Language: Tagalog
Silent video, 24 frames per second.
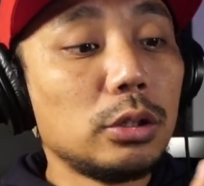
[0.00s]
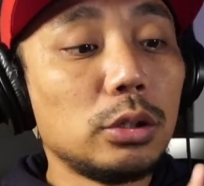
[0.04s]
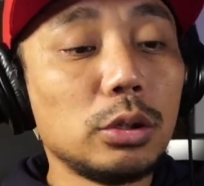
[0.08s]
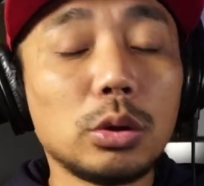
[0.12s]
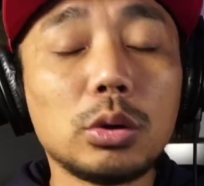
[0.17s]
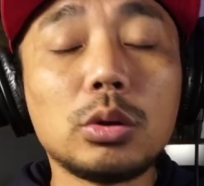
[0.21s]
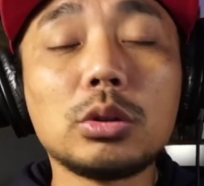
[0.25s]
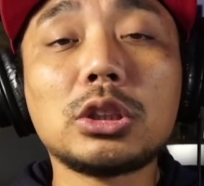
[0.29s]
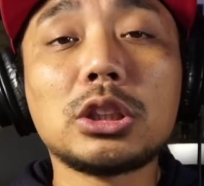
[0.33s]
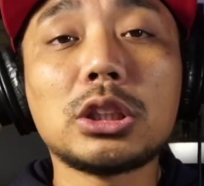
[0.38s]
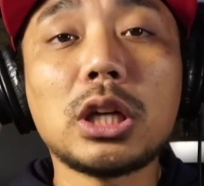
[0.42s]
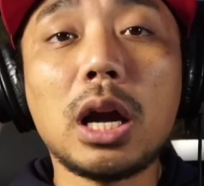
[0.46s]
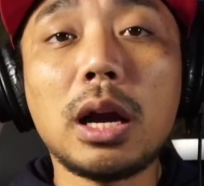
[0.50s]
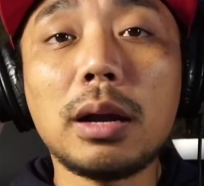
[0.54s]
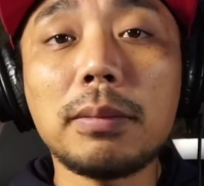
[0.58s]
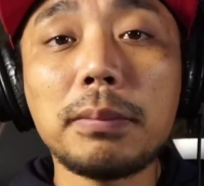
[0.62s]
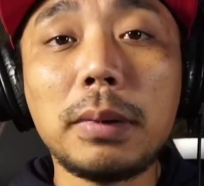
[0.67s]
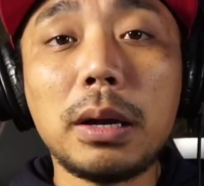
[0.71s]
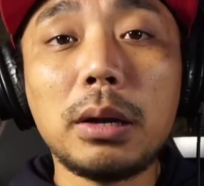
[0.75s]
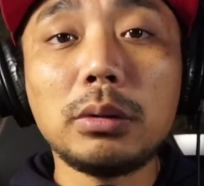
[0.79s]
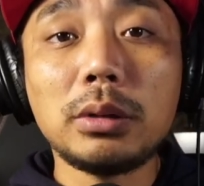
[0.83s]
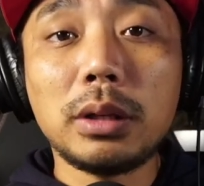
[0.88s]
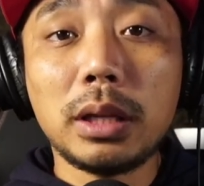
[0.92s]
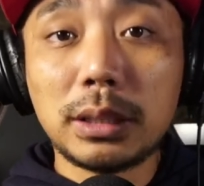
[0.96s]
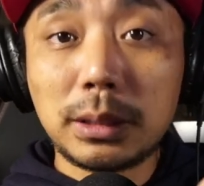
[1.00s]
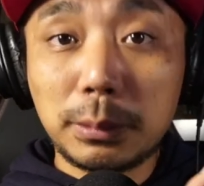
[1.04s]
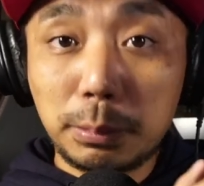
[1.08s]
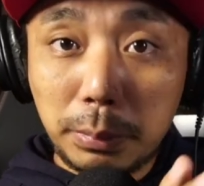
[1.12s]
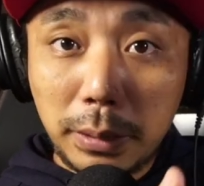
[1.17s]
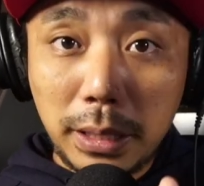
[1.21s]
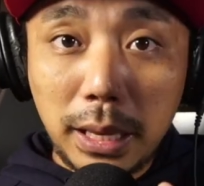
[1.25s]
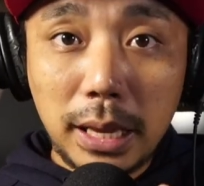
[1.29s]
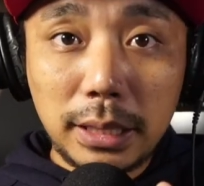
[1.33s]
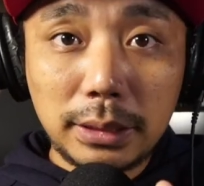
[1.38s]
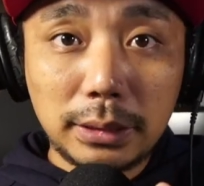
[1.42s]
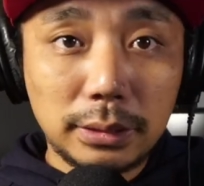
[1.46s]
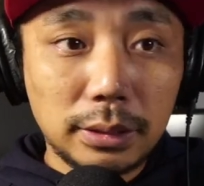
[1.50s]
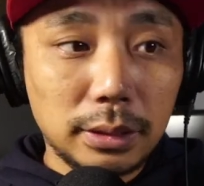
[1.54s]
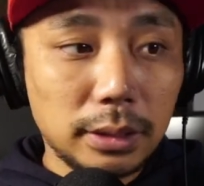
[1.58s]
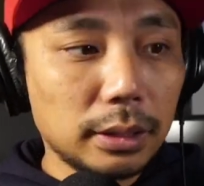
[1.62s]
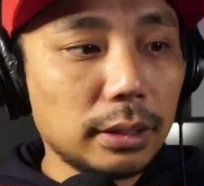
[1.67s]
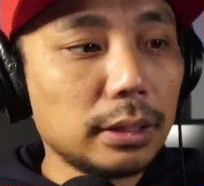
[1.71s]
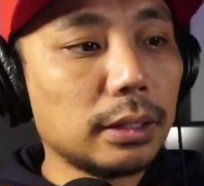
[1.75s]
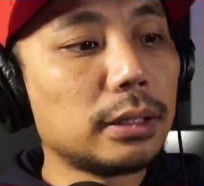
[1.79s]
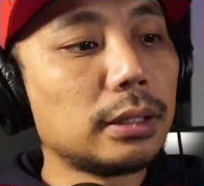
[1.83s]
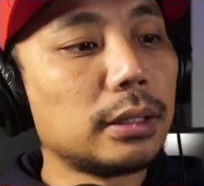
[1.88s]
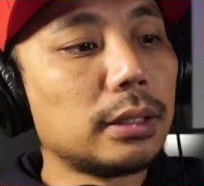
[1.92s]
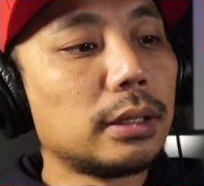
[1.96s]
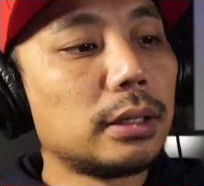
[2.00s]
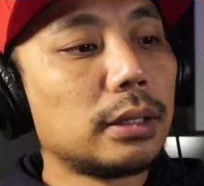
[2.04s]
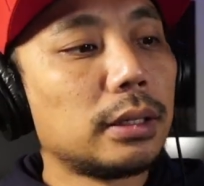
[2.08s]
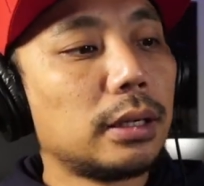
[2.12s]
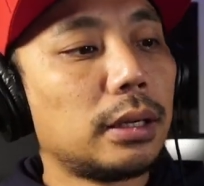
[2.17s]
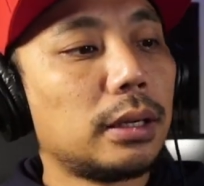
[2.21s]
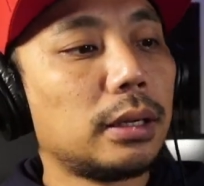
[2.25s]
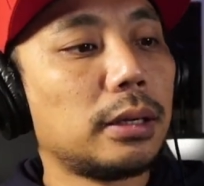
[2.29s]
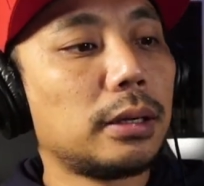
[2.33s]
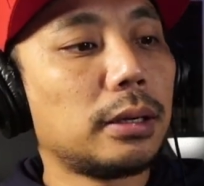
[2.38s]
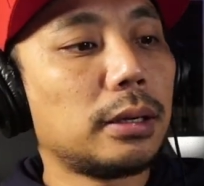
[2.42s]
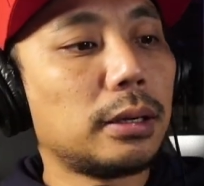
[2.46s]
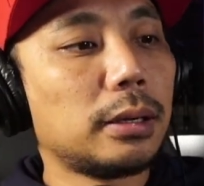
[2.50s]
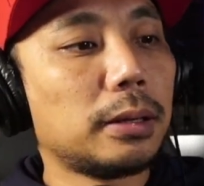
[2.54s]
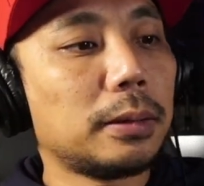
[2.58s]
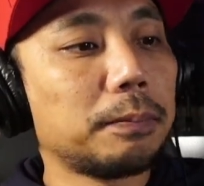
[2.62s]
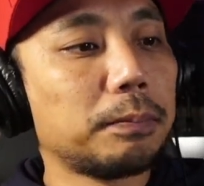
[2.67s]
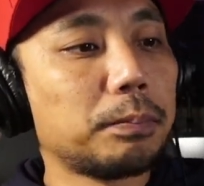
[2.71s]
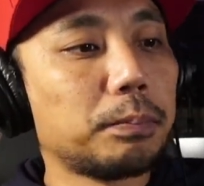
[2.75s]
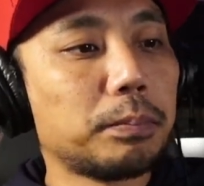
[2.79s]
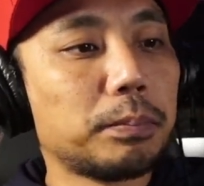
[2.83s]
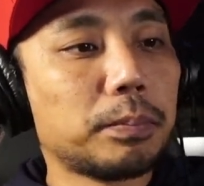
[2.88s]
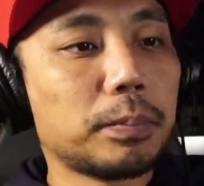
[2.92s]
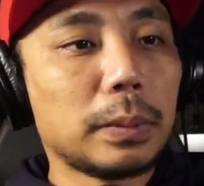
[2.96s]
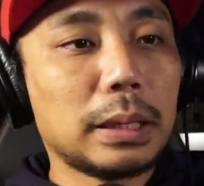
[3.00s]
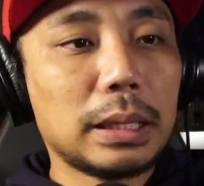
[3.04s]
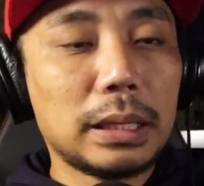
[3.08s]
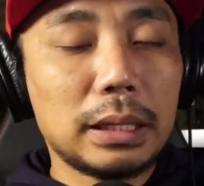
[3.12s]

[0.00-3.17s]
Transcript: Yung shock mount is plastic. Um,